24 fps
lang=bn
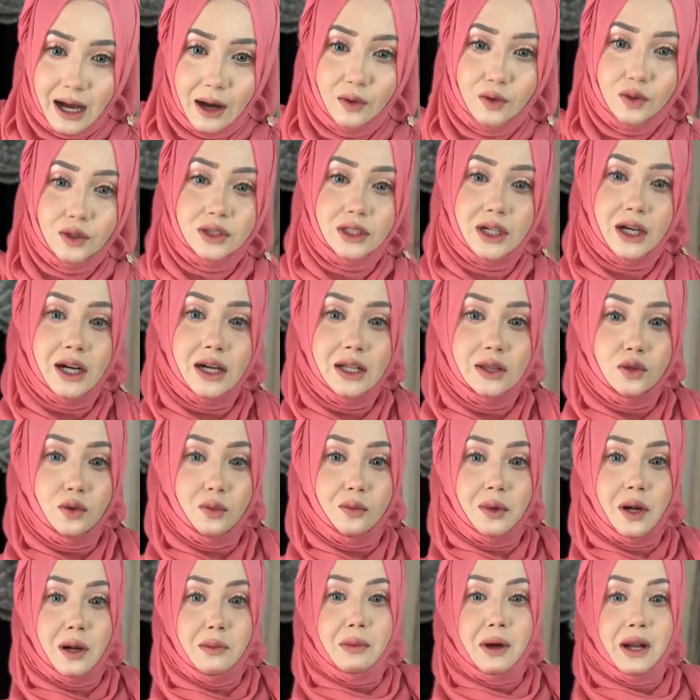এই গাউনটা
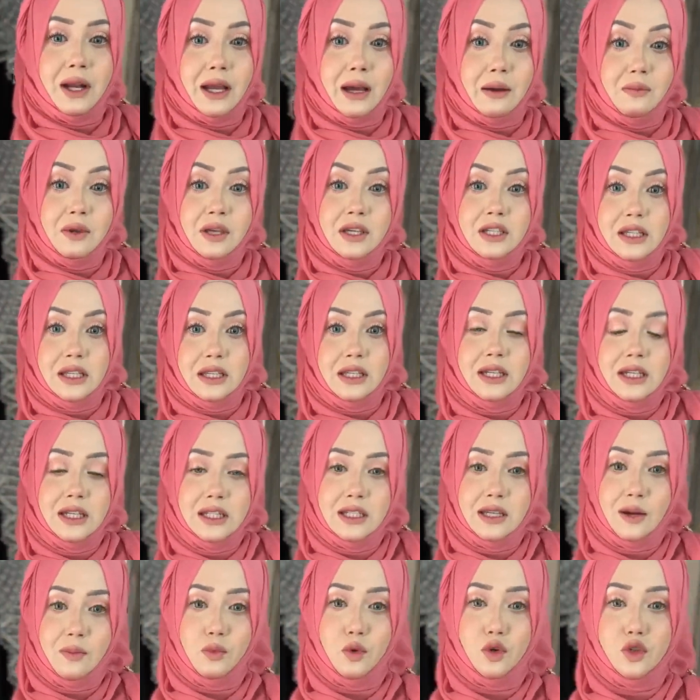তোমরা মানে আমি সেদিন
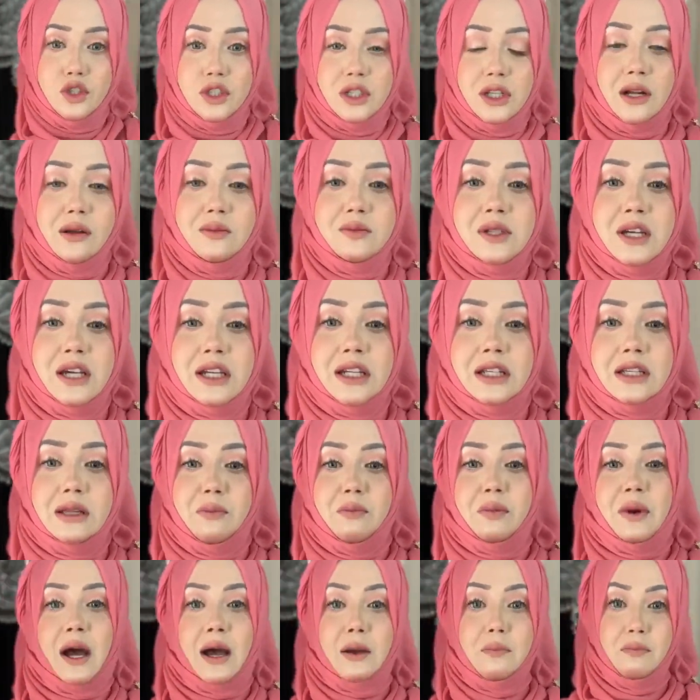হিসাব করছিলাম যে এটাতে
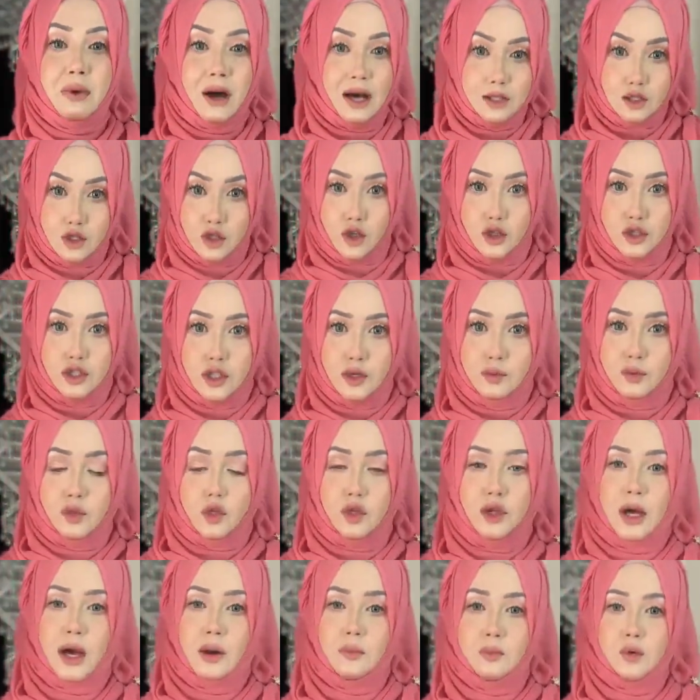প্রায় পাঁচ গজের
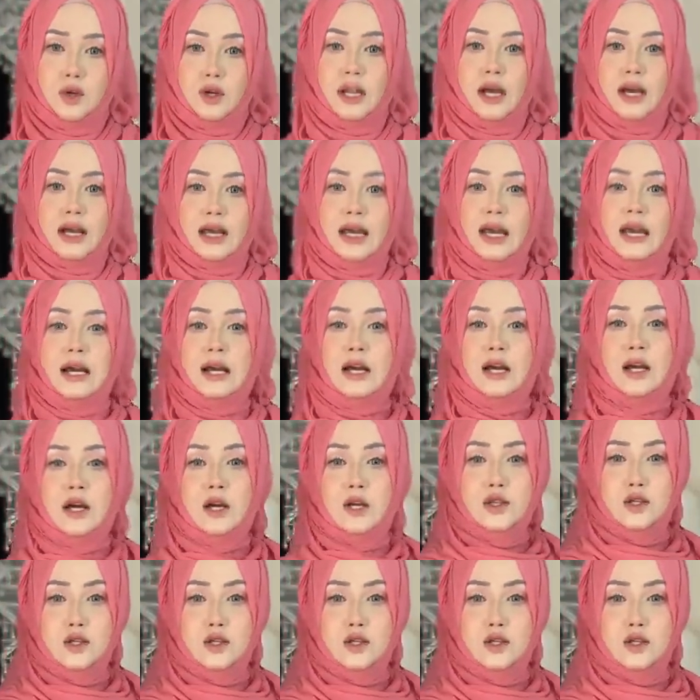মতো কাপড় লাগে